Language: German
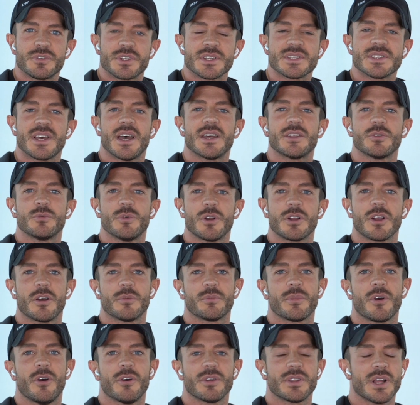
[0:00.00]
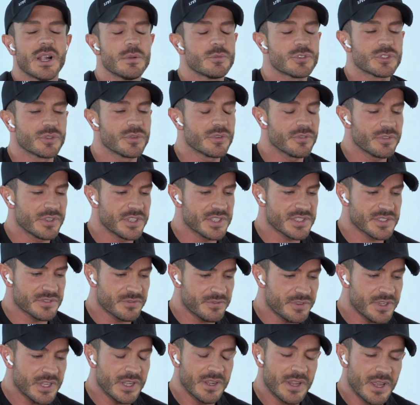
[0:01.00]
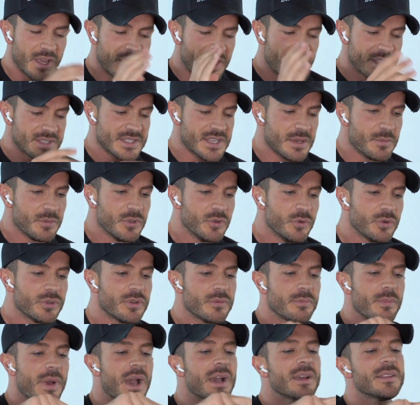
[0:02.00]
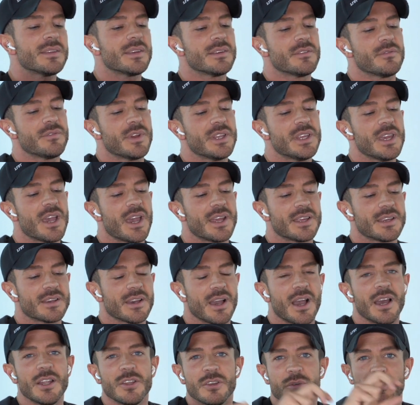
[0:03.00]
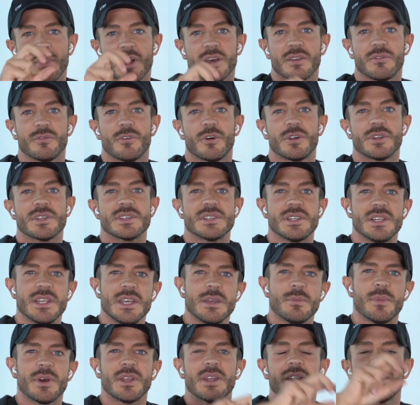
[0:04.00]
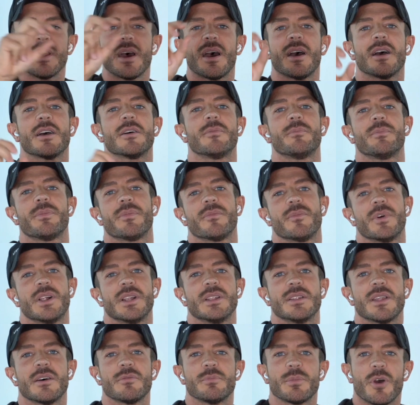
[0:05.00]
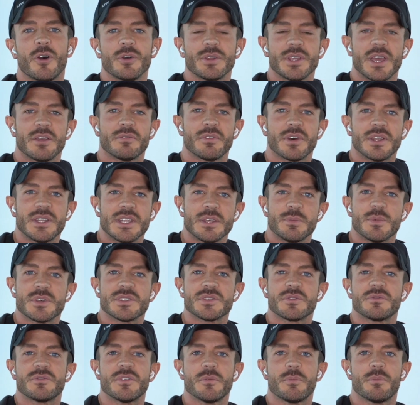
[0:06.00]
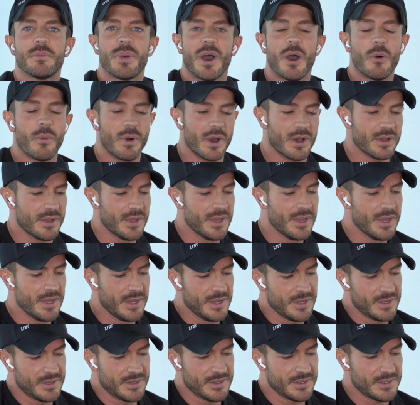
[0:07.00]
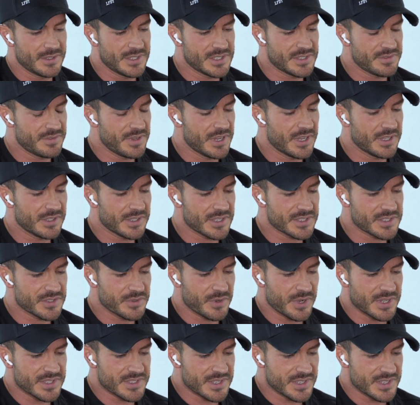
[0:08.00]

das harte Workout braucht. Halbe Stunde finde ich zu viel, zehn Minuten macht, wenn ihr ein Cardio machen wollt, es lieber danach, weil da braucht ihr einfach nicht mehr so viel Power. Äh, deswegen das so als,